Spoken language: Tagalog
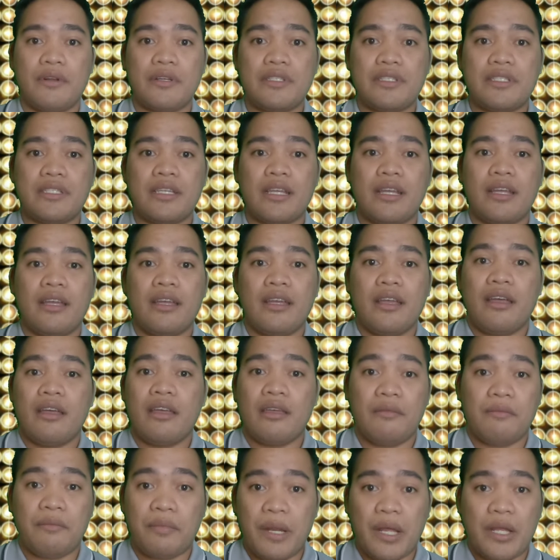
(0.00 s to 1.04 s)
first
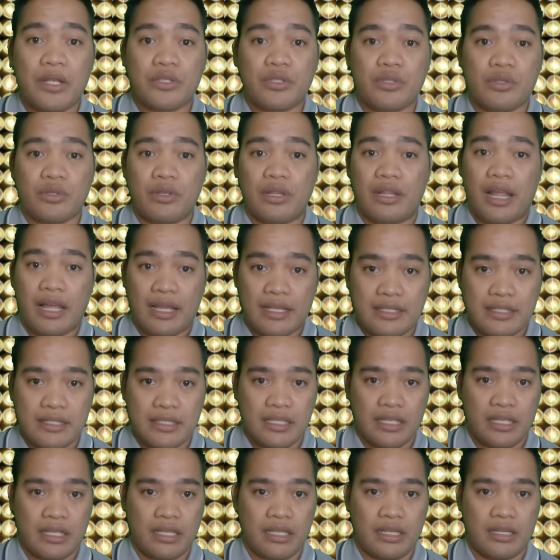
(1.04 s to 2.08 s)
impression,
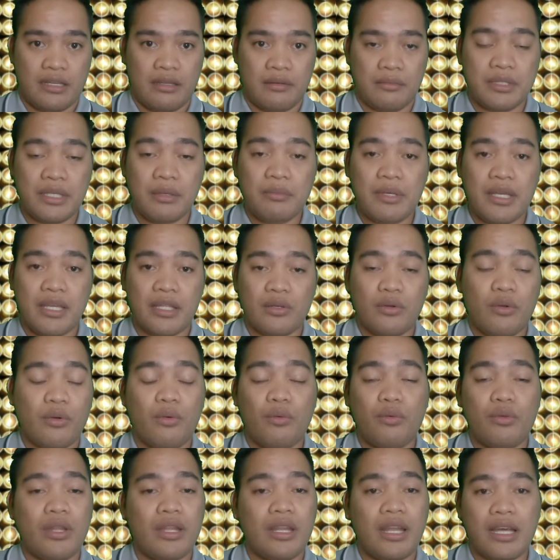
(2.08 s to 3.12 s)
last Ibig sabihin, kung
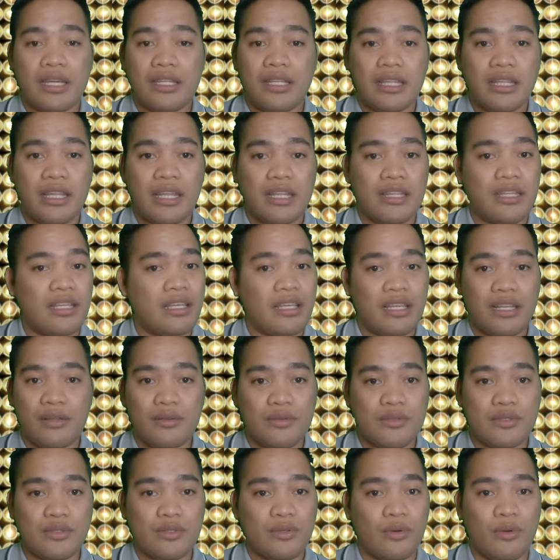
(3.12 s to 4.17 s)
una nakita nila hindi ka na
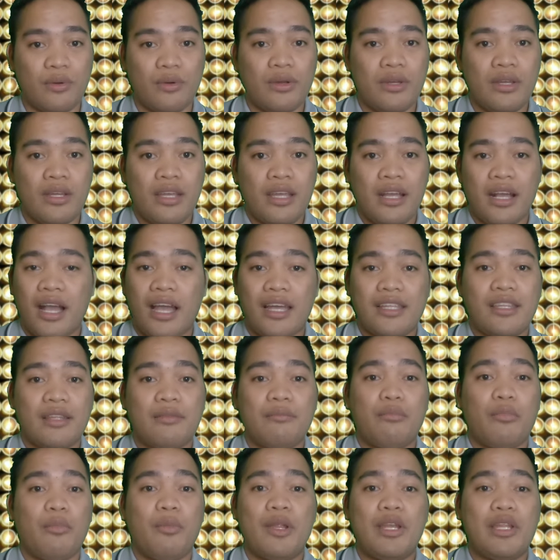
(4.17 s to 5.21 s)
gusto, kahit
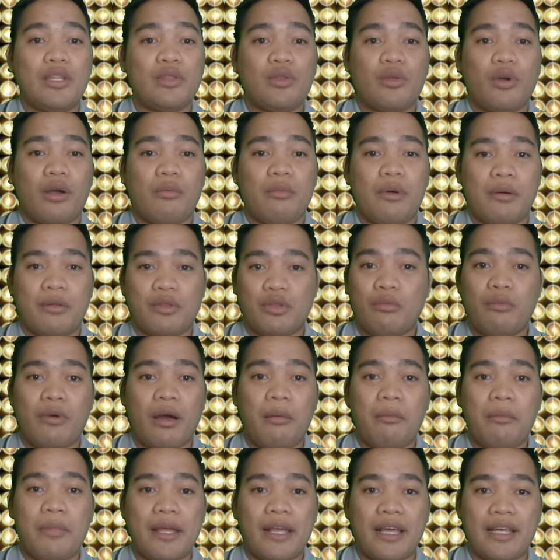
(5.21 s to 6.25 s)
bumaling to ka ba,
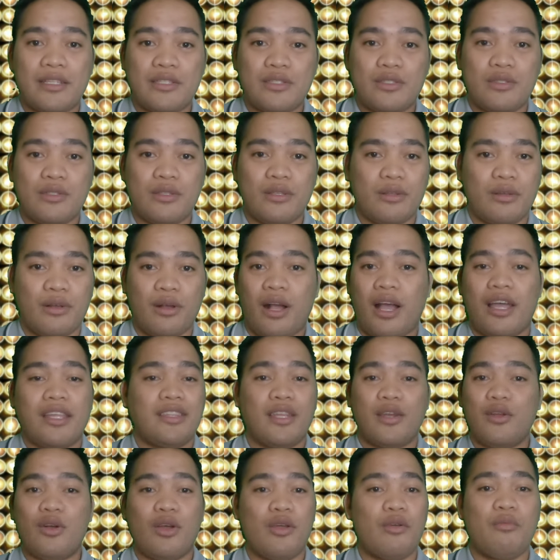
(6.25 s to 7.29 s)
tumambling at ay
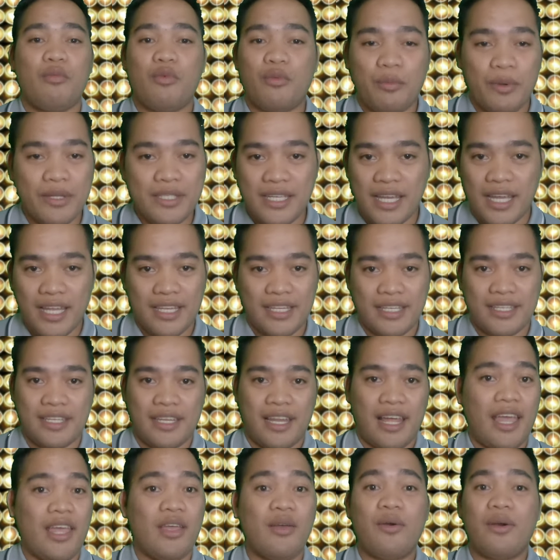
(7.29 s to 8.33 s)
anong gawin mo pa dyan,
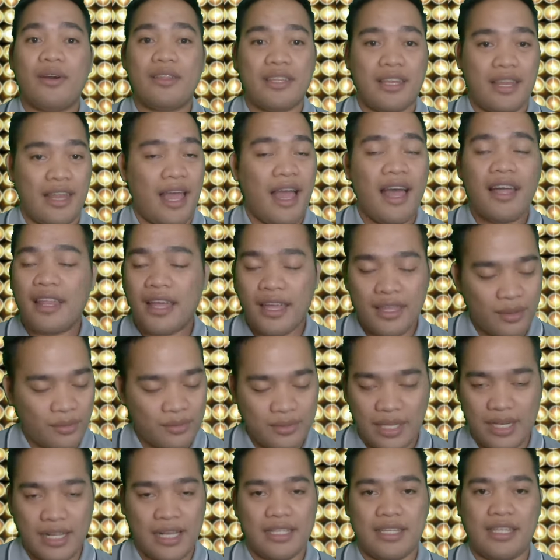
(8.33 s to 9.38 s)
ayaw ka nila. Ayaw
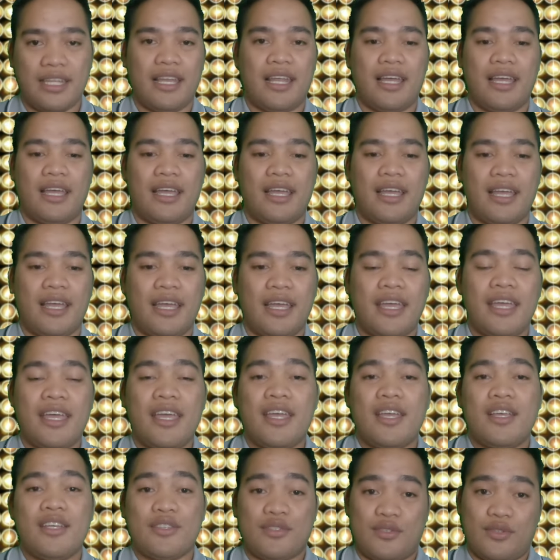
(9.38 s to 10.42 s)
talaga nila.
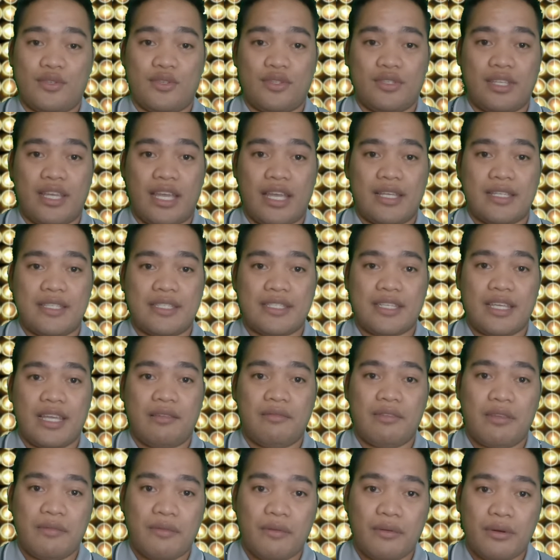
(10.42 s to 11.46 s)
So, yun guys.
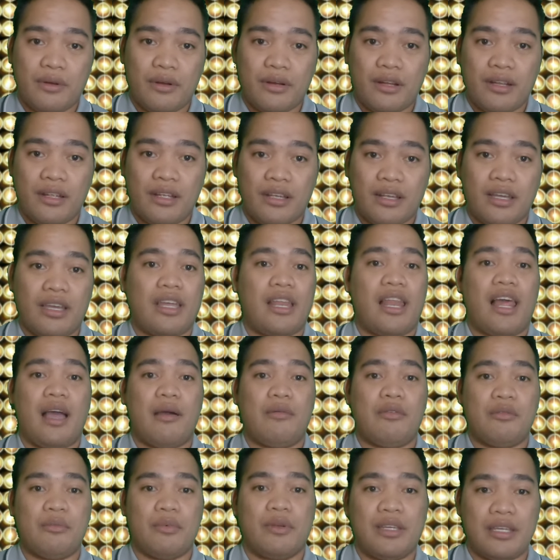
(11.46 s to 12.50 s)
Kaya before,
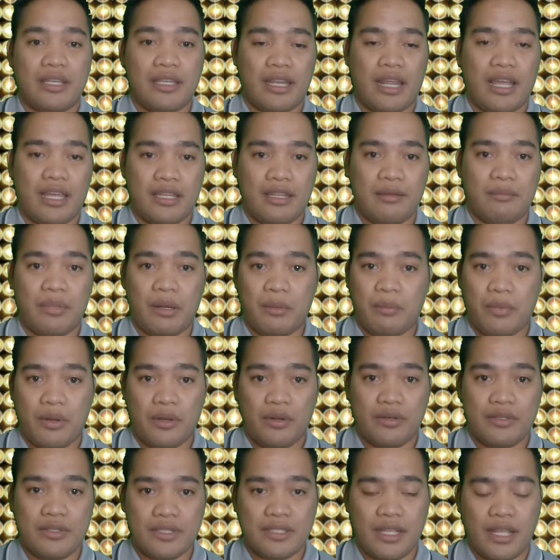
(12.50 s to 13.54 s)
kailangan mo na maging ready. Prepare
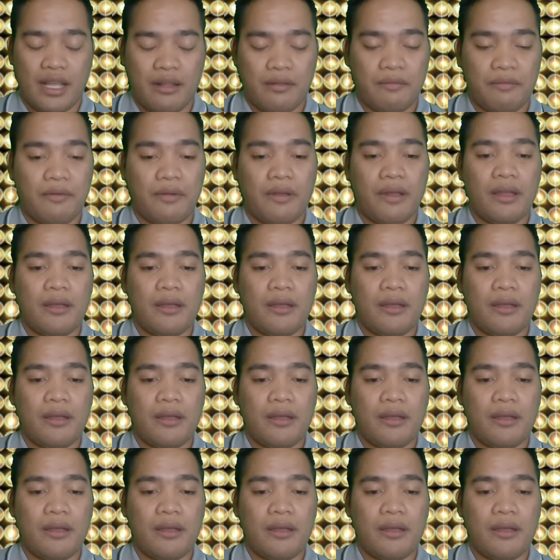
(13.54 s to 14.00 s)
yourself.